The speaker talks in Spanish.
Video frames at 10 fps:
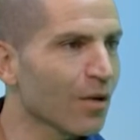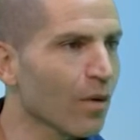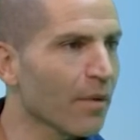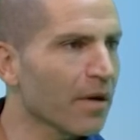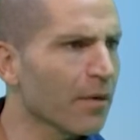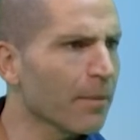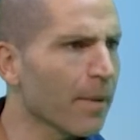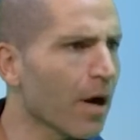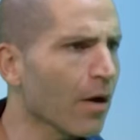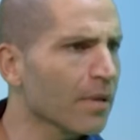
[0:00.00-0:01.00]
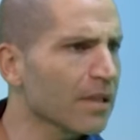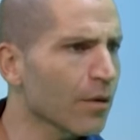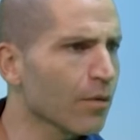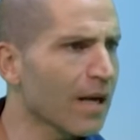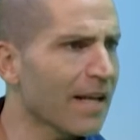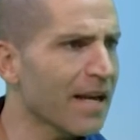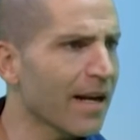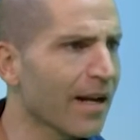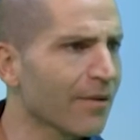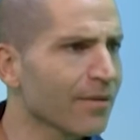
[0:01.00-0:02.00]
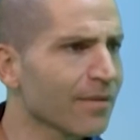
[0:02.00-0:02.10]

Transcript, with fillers: El jueves vamos a comenzar con una charla, ¿no?